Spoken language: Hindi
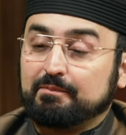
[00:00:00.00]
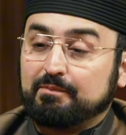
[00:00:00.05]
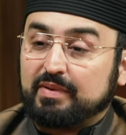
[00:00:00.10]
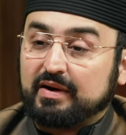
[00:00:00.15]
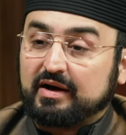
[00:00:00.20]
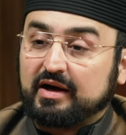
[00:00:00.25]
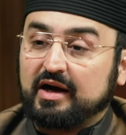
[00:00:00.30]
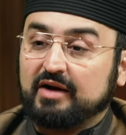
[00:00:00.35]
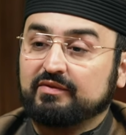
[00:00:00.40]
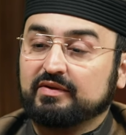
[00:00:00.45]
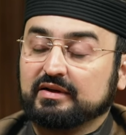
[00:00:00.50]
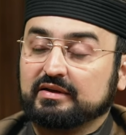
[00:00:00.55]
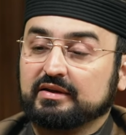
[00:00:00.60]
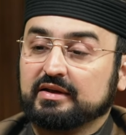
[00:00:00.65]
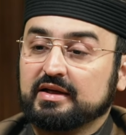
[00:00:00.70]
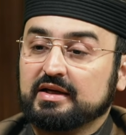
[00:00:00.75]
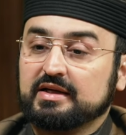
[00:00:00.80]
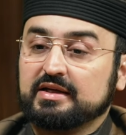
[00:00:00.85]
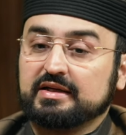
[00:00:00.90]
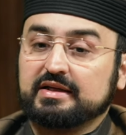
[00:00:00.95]
बगावत
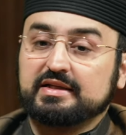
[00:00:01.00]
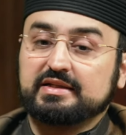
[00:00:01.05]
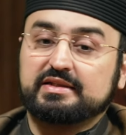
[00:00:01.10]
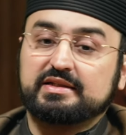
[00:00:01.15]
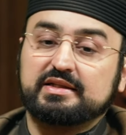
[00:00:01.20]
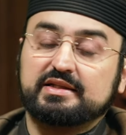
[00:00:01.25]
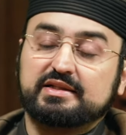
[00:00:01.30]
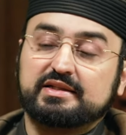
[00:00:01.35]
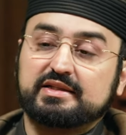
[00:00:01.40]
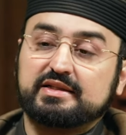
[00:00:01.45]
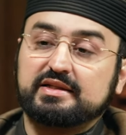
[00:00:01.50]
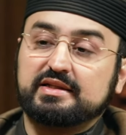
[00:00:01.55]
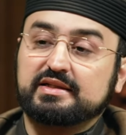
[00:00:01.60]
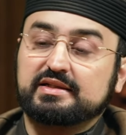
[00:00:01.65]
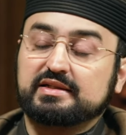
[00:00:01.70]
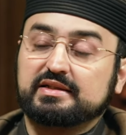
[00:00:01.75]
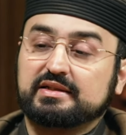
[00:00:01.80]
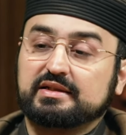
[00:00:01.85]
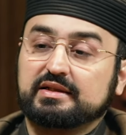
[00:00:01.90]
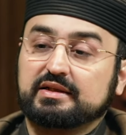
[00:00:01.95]
किसी
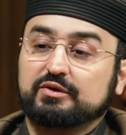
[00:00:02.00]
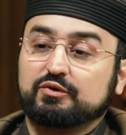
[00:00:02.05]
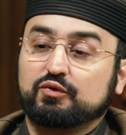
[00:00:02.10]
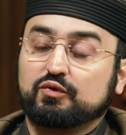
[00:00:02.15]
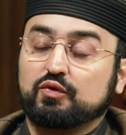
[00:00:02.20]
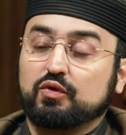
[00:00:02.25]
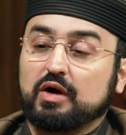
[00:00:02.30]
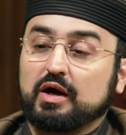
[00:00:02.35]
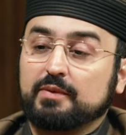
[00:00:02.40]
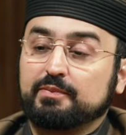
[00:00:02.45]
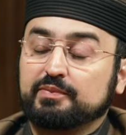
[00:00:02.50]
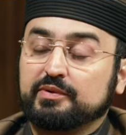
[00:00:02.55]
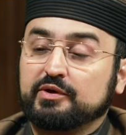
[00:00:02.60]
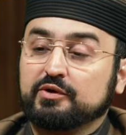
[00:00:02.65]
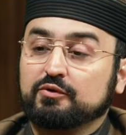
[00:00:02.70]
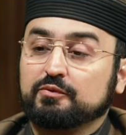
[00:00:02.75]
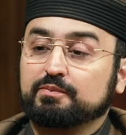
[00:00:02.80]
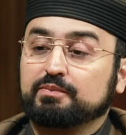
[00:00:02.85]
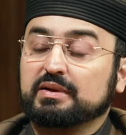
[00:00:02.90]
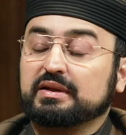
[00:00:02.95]
चीज़ को अपने
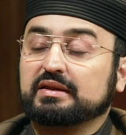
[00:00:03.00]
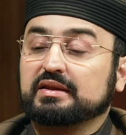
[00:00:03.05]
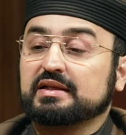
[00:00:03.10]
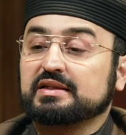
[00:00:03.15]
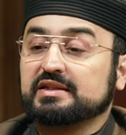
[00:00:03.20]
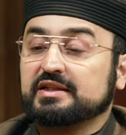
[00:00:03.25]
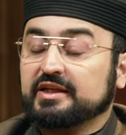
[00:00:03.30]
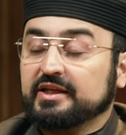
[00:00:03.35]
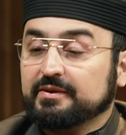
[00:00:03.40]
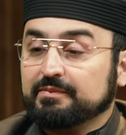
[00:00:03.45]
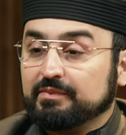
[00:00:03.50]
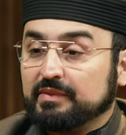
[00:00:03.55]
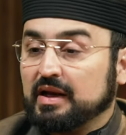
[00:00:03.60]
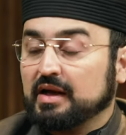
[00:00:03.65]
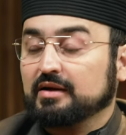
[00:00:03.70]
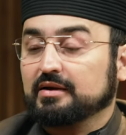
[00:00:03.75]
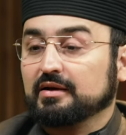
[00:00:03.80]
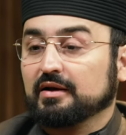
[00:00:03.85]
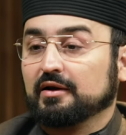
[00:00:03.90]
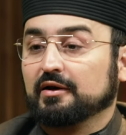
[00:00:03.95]
ऊपर तस्लीम
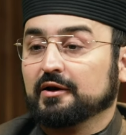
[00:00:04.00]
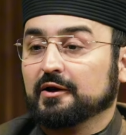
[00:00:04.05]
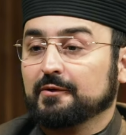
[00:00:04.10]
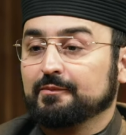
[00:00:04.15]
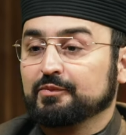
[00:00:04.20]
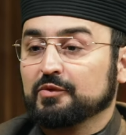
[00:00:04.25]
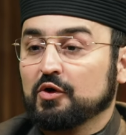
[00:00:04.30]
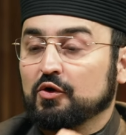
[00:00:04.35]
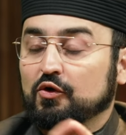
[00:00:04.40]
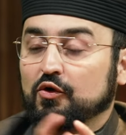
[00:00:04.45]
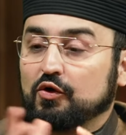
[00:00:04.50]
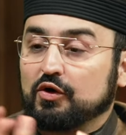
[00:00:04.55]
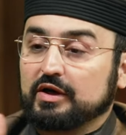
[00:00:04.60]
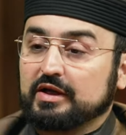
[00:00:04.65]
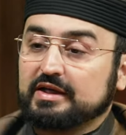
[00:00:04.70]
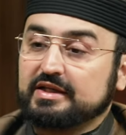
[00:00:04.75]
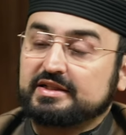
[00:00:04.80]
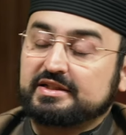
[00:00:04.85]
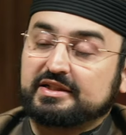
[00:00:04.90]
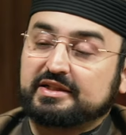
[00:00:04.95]
ना करना और
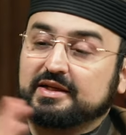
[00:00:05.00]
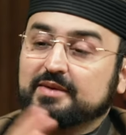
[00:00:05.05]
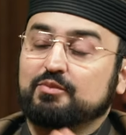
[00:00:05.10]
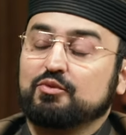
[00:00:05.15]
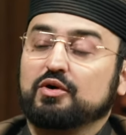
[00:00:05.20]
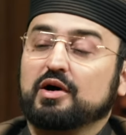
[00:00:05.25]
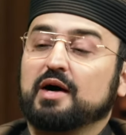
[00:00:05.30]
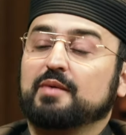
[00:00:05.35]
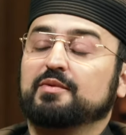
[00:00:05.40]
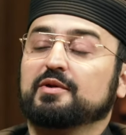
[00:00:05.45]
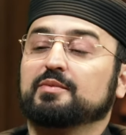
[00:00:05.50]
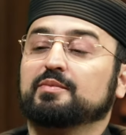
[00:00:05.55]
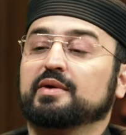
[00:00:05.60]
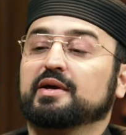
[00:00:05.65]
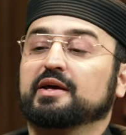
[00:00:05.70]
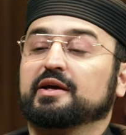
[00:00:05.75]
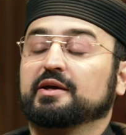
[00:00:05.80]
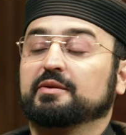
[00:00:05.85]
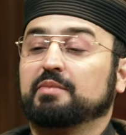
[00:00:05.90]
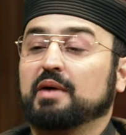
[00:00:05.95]
इसके मुकाबल में
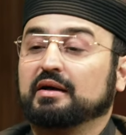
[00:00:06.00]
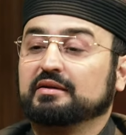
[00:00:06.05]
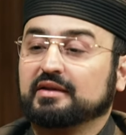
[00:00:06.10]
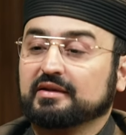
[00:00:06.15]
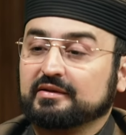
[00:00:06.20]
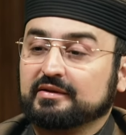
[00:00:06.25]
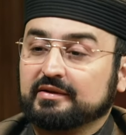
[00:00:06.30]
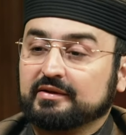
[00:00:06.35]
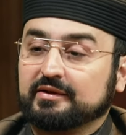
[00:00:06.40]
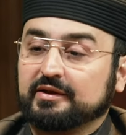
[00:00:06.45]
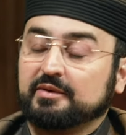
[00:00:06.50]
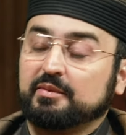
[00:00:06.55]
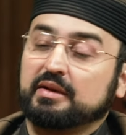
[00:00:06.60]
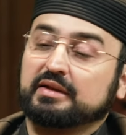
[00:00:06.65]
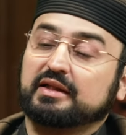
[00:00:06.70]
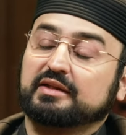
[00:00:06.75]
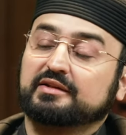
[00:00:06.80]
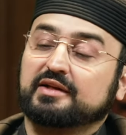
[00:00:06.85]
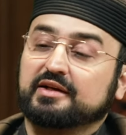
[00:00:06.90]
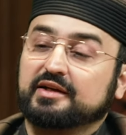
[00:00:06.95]
है इबादत
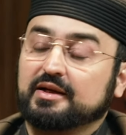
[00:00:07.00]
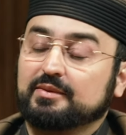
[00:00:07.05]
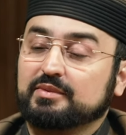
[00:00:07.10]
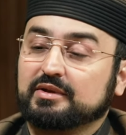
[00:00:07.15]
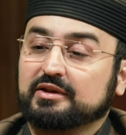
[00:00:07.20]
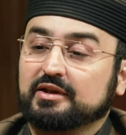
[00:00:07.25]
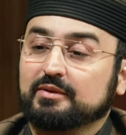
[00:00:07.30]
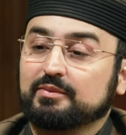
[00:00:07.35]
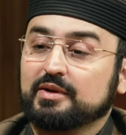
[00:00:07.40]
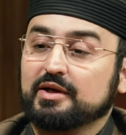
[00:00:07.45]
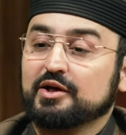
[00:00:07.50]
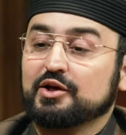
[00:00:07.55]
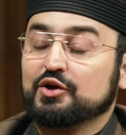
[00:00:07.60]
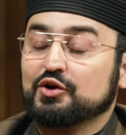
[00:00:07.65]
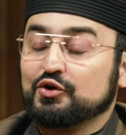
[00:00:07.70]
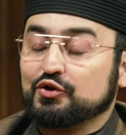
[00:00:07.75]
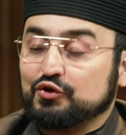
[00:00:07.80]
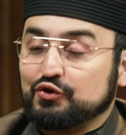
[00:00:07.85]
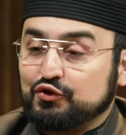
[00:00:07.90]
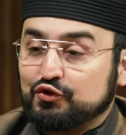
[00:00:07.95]
इबादत का क्या मतलब है
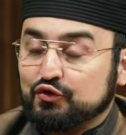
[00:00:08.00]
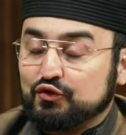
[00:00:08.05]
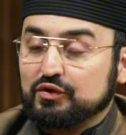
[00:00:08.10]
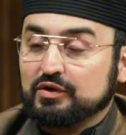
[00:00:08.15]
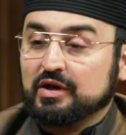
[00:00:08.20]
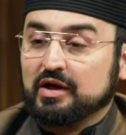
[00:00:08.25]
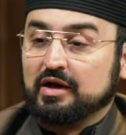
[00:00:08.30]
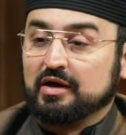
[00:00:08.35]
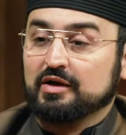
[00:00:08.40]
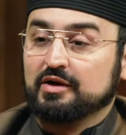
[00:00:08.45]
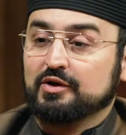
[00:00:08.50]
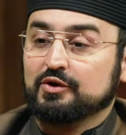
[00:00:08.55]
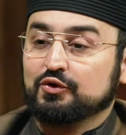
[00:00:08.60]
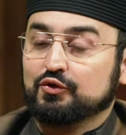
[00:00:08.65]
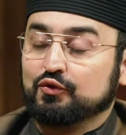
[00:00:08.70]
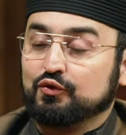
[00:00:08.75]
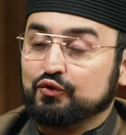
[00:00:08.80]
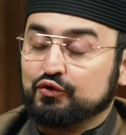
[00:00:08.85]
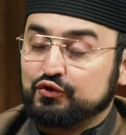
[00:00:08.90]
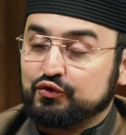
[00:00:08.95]
झुकना
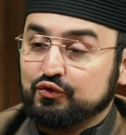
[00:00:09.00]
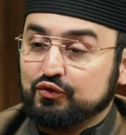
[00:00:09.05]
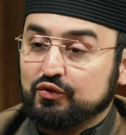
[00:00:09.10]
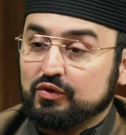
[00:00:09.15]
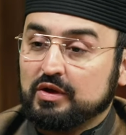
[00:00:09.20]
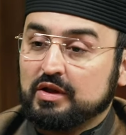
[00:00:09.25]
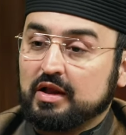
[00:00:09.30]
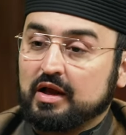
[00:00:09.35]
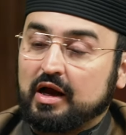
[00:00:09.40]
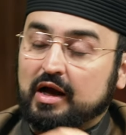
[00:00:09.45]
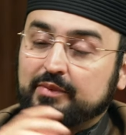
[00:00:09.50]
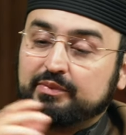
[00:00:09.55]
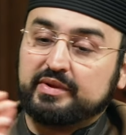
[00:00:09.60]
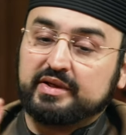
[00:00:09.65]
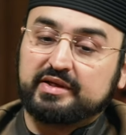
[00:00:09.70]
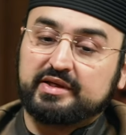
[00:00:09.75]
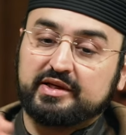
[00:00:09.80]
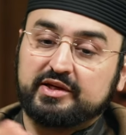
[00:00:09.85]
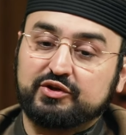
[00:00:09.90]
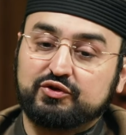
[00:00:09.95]
खुशू आप
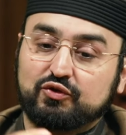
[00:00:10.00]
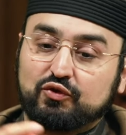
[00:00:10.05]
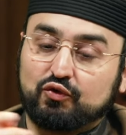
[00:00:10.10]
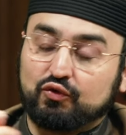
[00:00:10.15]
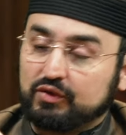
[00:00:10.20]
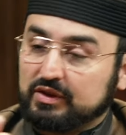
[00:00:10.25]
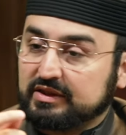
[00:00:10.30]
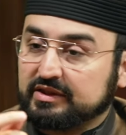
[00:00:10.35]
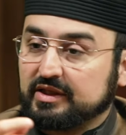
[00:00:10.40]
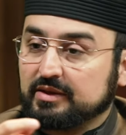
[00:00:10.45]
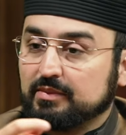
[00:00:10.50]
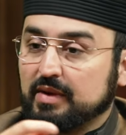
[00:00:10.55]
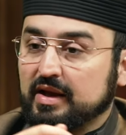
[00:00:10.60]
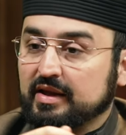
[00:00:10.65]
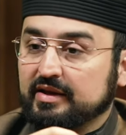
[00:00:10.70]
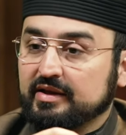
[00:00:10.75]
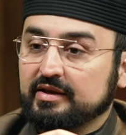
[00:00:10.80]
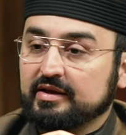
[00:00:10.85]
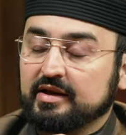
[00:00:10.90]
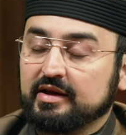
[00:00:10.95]
देखिए जो लगत के
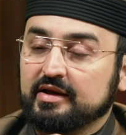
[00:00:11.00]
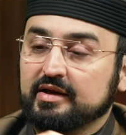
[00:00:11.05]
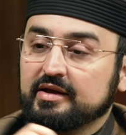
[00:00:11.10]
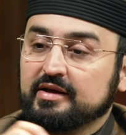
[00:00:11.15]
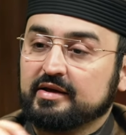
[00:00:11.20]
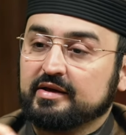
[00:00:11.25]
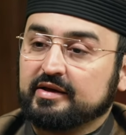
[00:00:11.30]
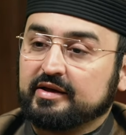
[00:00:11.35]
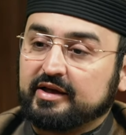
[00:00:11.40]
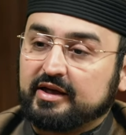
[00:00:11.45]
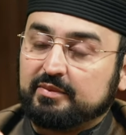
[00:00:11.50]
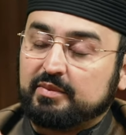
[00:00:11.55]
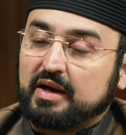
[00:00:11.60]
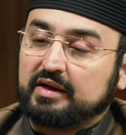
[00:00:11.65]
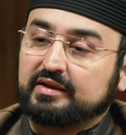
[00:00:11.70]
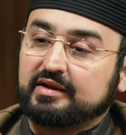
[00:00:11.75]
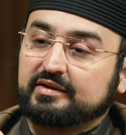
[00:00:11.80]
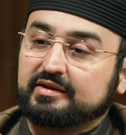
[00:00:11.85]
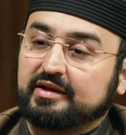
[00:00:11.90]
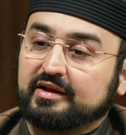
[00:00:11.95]
माहरीन हैं
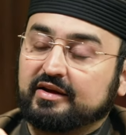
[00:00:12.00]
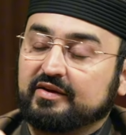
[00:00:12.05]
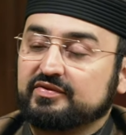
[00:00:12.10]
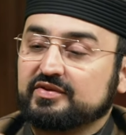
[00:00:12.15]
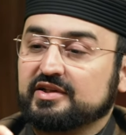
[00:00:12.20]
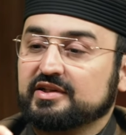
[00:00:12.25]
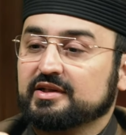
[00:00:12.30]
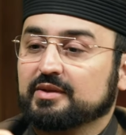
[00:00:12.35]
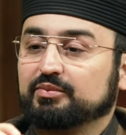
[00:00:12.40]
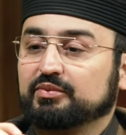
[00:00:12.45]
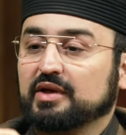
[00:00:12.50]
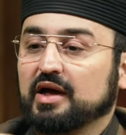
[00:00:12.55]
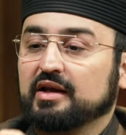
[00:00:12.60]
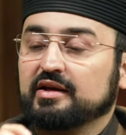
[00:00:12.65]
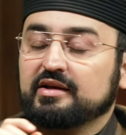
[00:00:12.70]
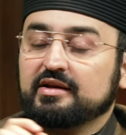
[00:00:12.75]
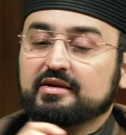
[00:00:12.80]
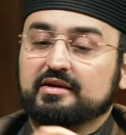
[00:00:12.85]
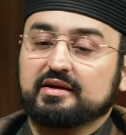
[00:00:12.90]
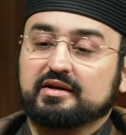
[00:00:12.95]
इबादत के लफ्ज़ की जब
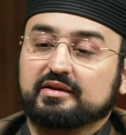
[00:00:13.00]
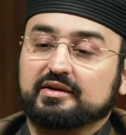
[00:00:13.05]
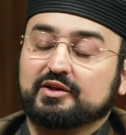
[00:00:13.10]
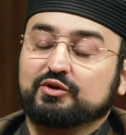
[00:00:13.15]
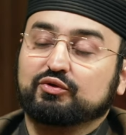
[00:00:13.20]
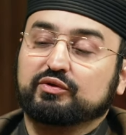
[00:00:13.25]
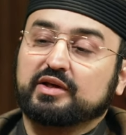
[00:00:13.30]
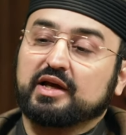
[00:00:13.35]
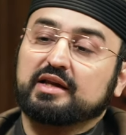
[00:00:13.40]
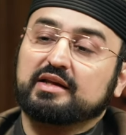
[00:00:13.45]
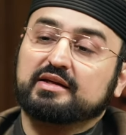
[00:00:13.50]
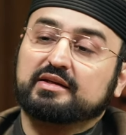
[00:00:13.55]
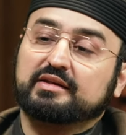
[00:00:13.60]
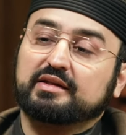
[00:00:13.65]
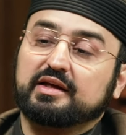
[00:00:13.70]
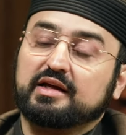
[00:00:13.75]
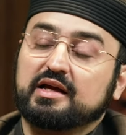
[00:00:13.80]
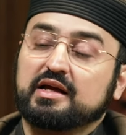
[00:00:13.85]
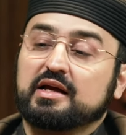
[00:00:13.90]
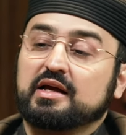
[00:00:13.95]
तहलील करते हैं तो क्या
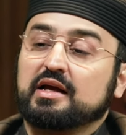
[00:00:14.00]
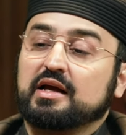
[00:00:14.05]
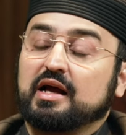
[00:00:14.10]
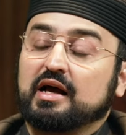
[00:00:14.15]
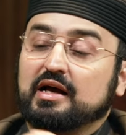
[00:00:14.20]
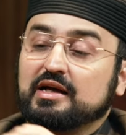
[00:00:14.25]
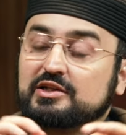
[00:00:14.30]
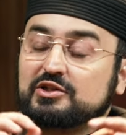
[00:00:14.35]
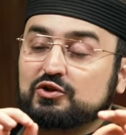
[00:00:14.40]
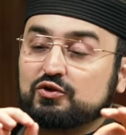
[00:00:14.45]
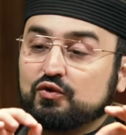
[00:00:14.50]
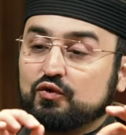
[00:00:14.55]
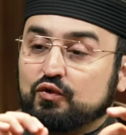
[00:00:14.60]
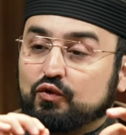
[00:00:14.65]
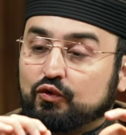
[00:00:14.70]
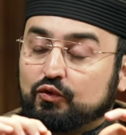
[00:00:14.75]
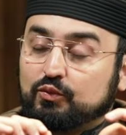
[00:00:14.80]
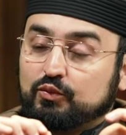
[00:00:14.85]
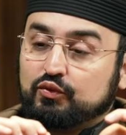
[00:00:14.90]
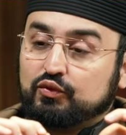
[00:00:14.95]
लिखते हैं
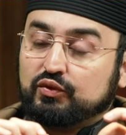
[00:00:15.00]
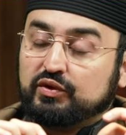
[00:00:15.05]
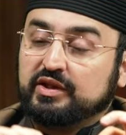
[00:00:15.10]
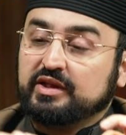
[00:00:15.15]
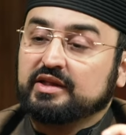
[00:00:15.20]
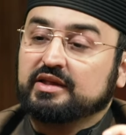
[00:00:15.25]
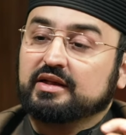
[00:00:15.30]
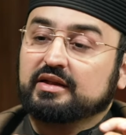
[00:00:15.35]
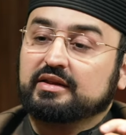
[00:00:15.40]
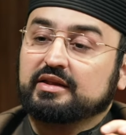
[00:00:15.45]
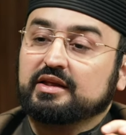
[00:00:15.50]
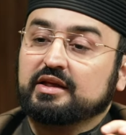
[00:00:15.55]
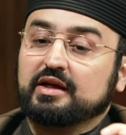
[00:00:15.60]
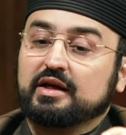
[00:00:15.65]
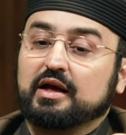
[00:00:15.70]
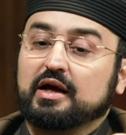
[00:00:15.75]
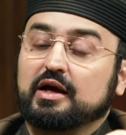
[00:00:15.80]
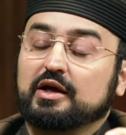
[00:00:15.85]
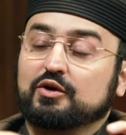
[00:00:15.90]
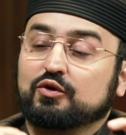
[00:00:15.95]
असलबूदियती
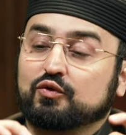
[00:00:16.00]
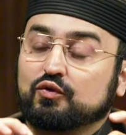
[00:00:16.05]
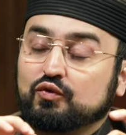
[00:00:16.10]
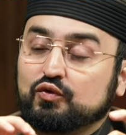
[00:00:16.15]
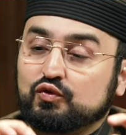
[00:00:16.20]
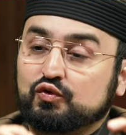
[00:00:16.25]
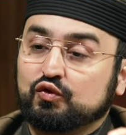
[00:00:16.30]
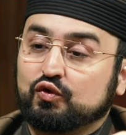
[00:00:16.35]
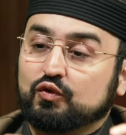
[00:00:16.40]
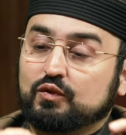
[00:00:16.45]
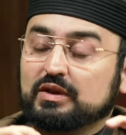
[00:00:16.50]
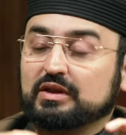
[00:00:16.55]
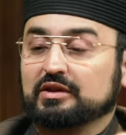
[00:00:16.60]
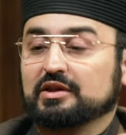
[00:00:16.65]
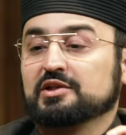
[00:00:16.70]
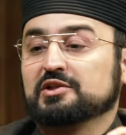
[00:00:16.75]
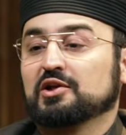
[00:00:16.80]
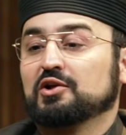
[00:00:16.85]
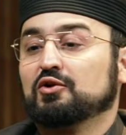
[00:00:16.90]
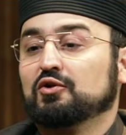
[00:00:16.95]
अलखजू
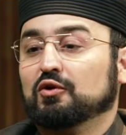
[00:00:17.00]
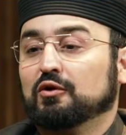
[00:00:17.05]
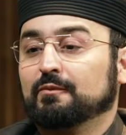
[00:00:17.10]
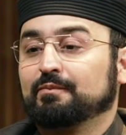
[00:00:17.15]
तजल